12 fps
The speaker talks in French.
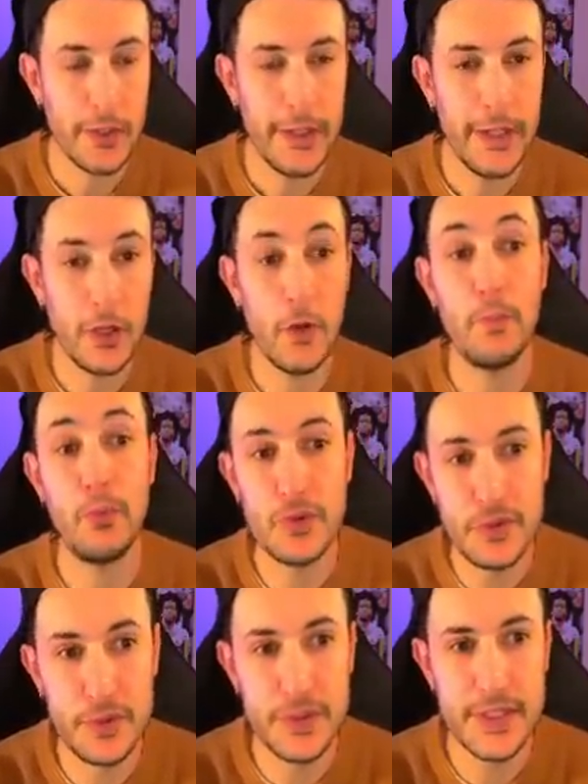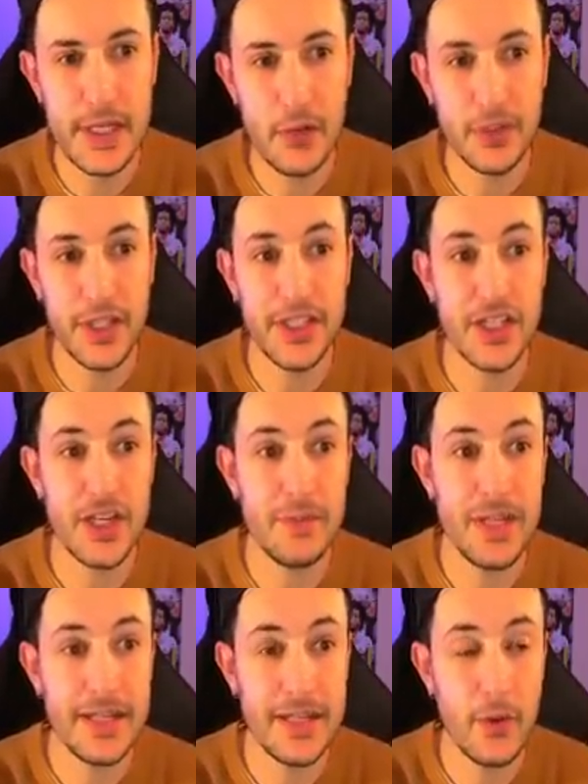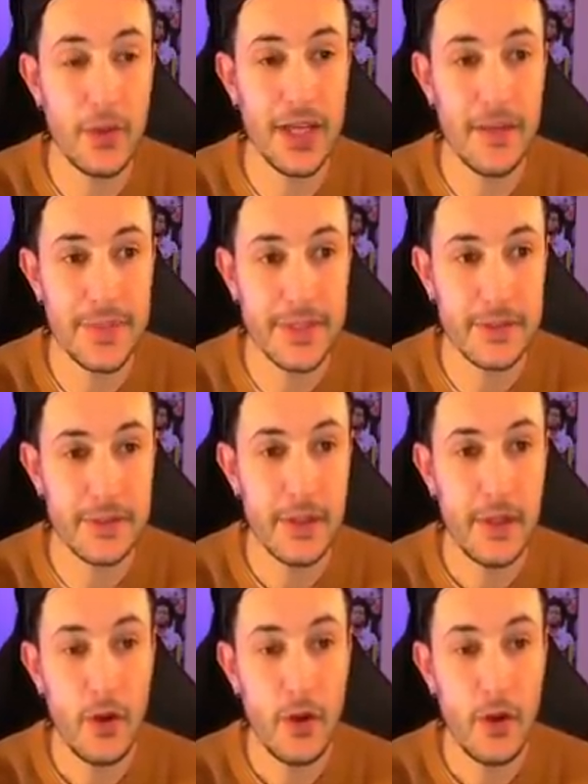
et qu'en plus de ça, on a déjà Militao qui est absent,